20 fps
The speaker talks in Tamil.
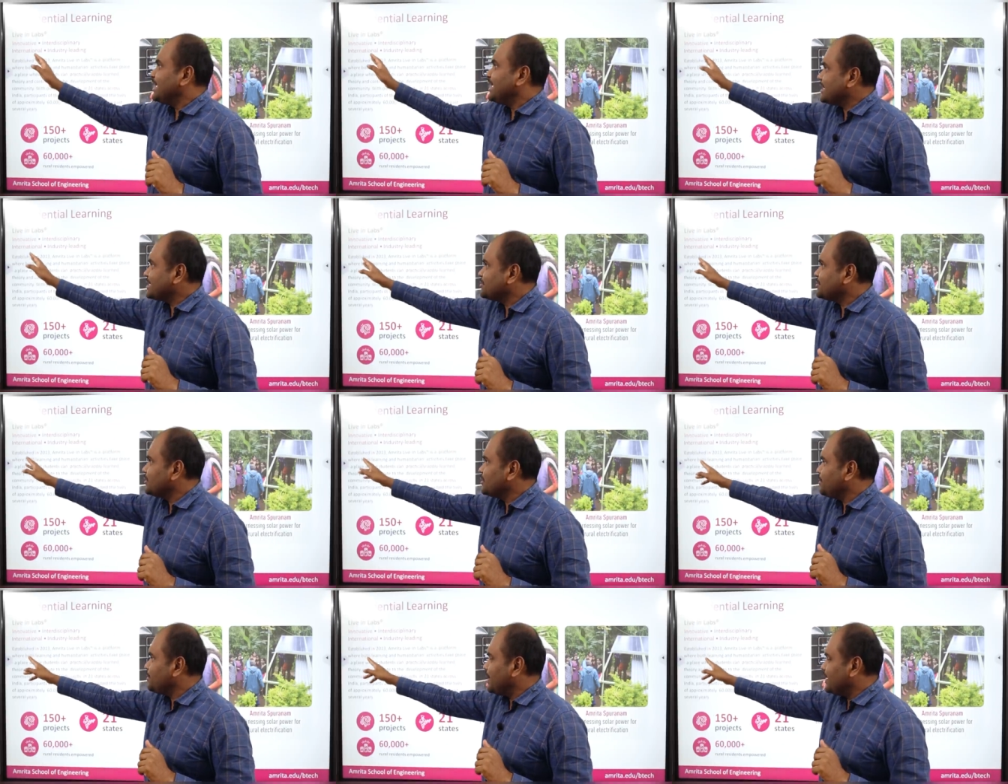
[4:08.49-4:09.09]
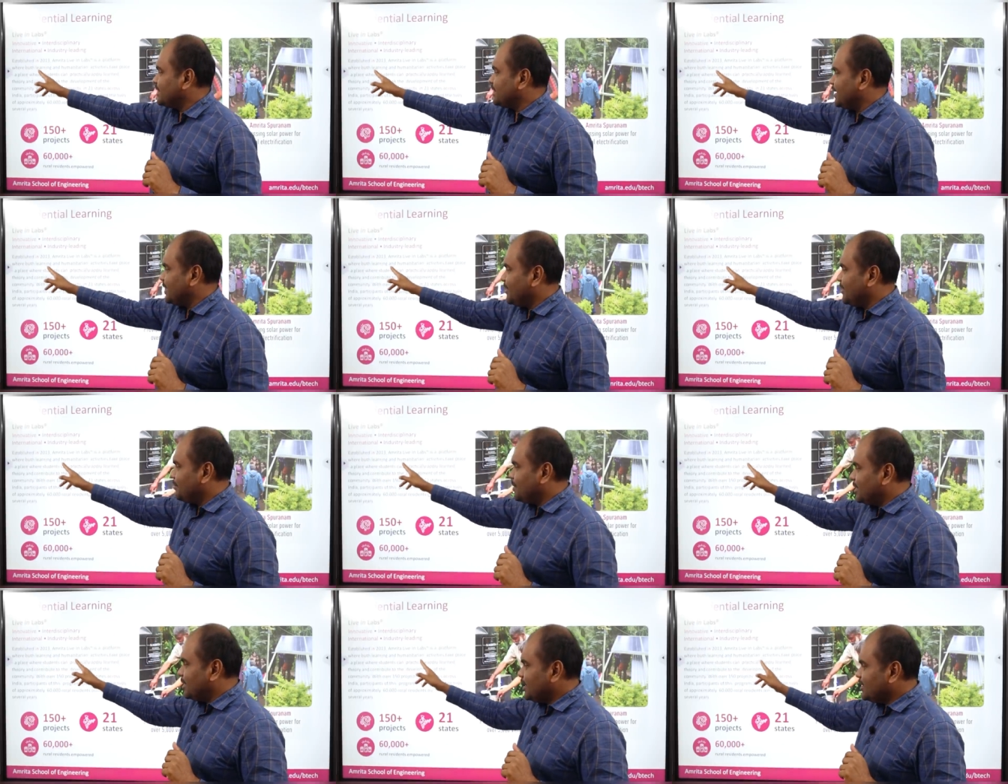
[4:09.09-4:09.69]
நெக்ஸ்ட் வந்து பார்த்திங்க
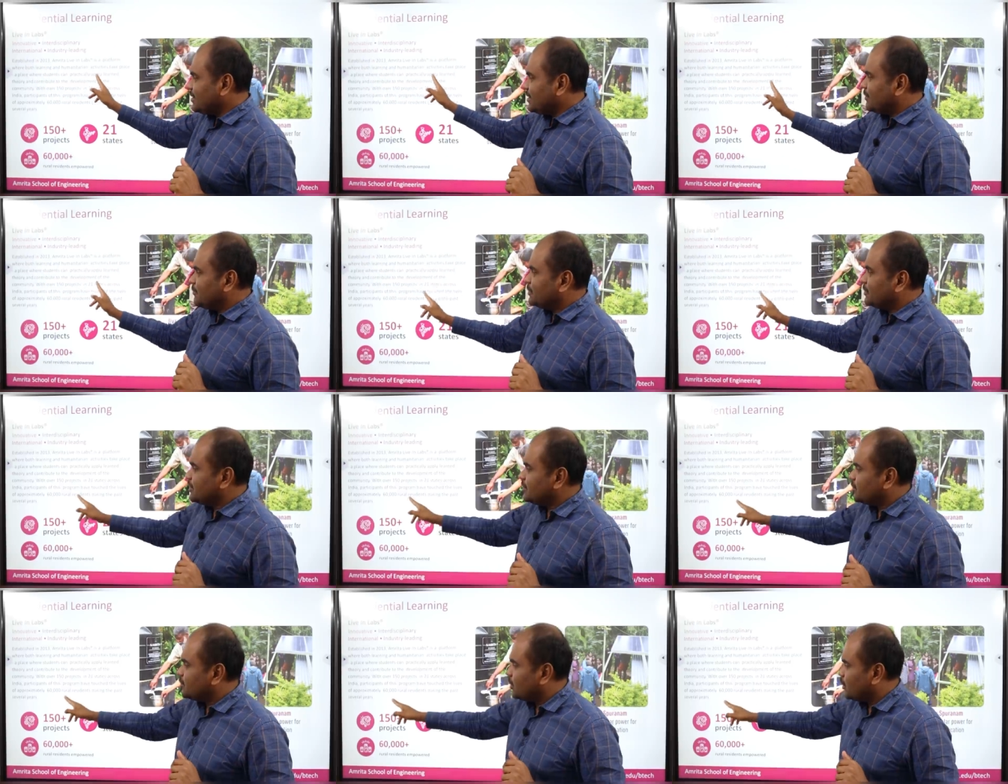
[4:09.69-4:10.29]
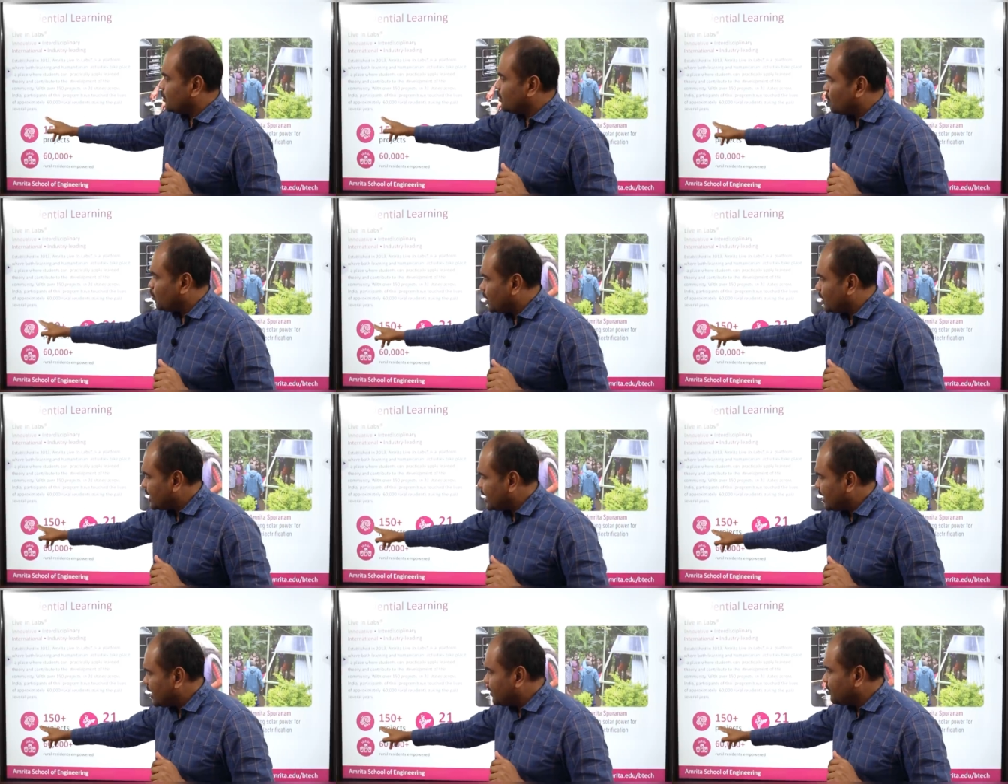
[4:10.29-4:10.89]
அப்படின்னா இதில் வந்து
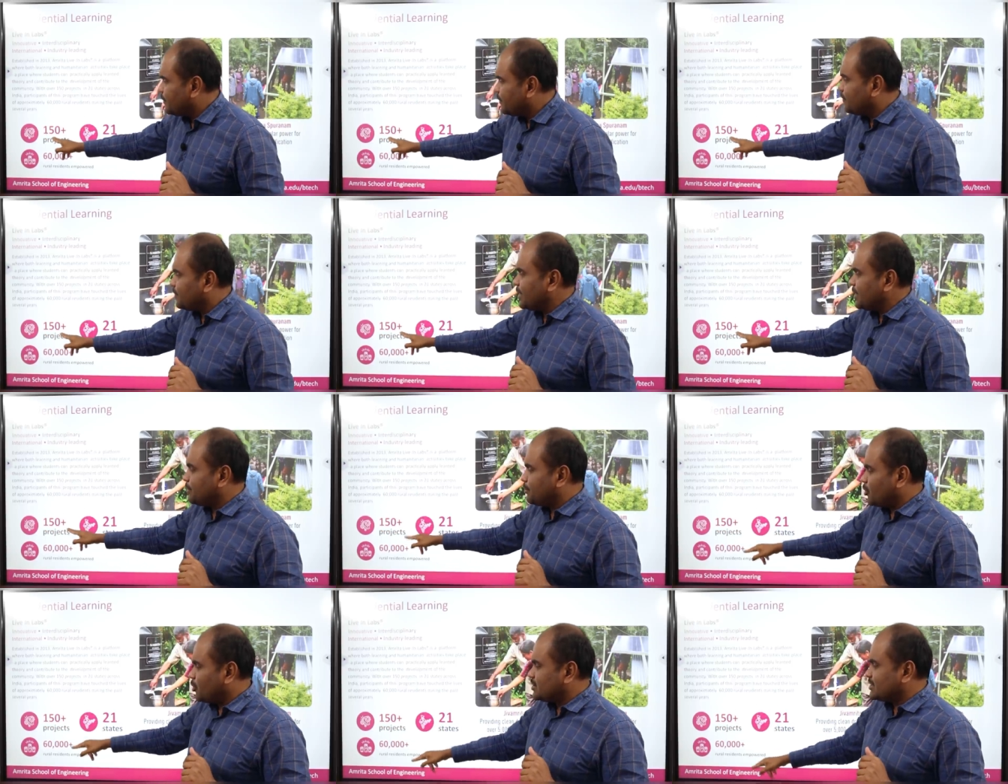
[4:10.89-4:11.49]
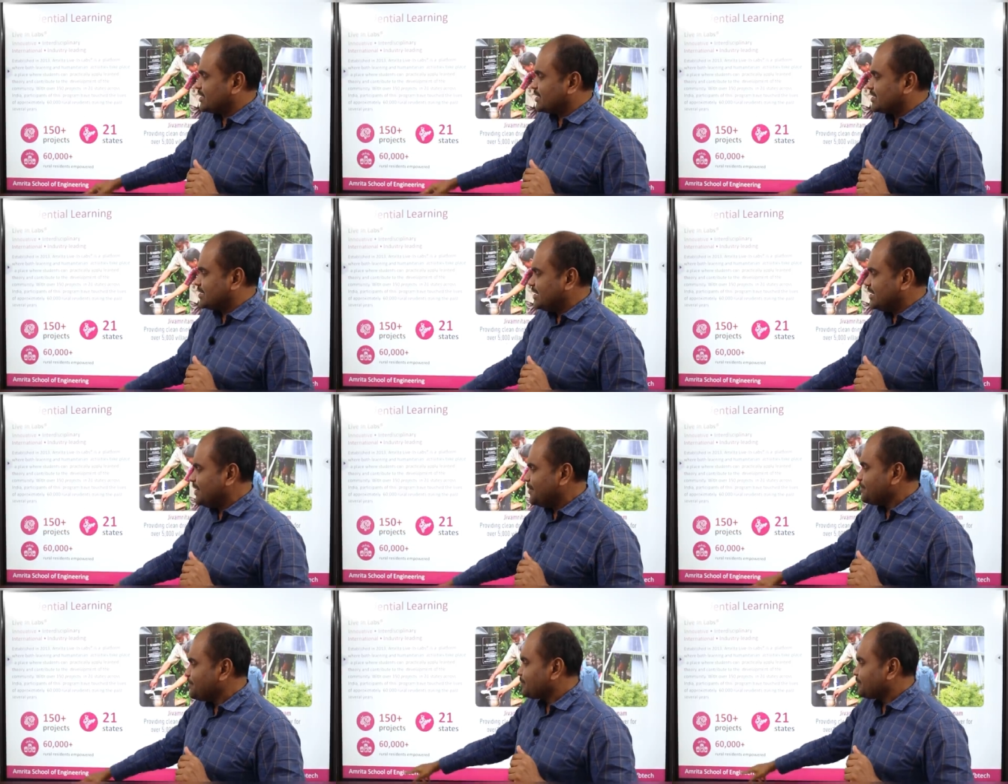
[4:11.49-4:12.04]
ஒன் ஹண்ட்ரட் அண்ட் ஃபிஃப்டி ப்ராஜெக்ட்ஸு